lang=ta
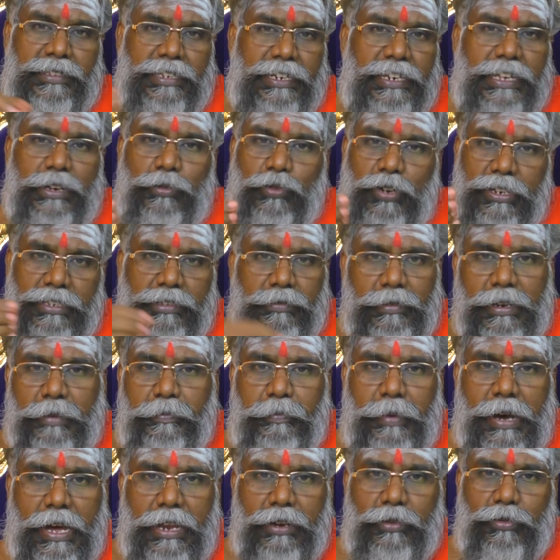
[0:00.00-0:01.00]
செடியை உடைச்சோம்னா
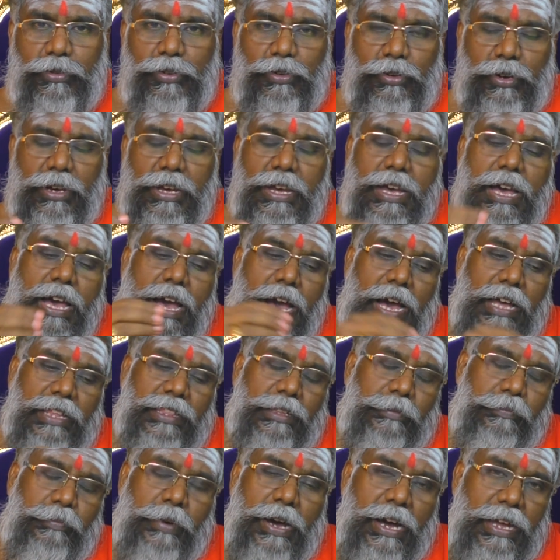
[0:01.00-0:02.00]
பால் வரும்
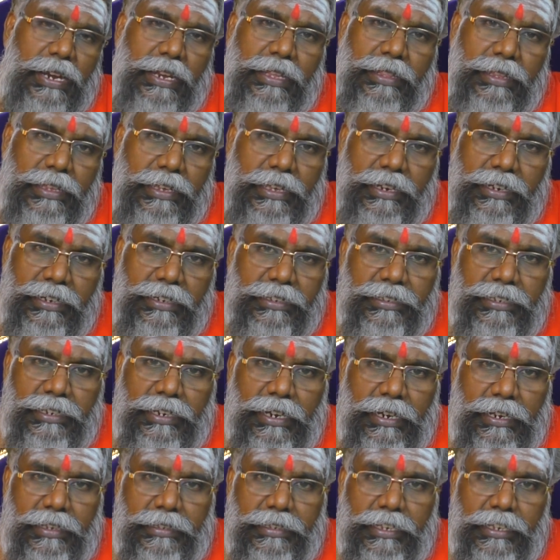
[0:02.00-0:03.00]
அந்த பாலை அந்த
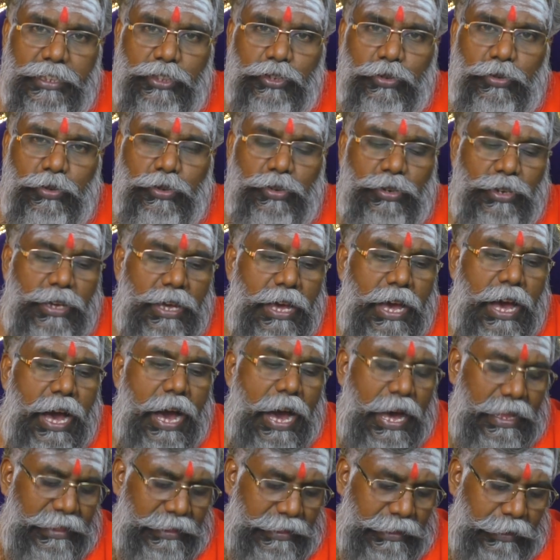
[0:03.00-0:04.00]
எருக்கஞ்செடியில் சேர்த்துக்கணும்
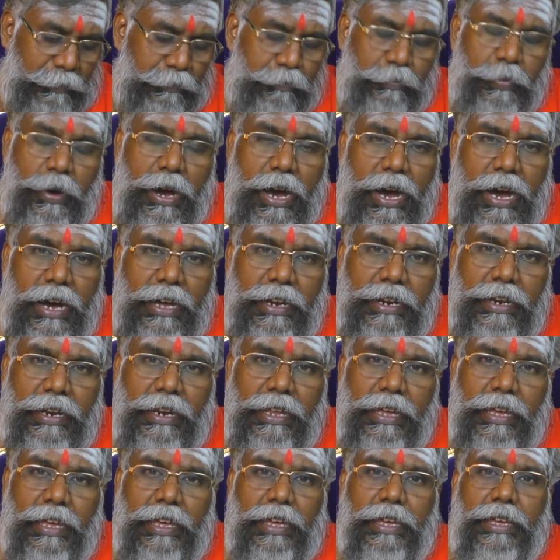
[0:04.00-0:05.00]
அந்த பாலில்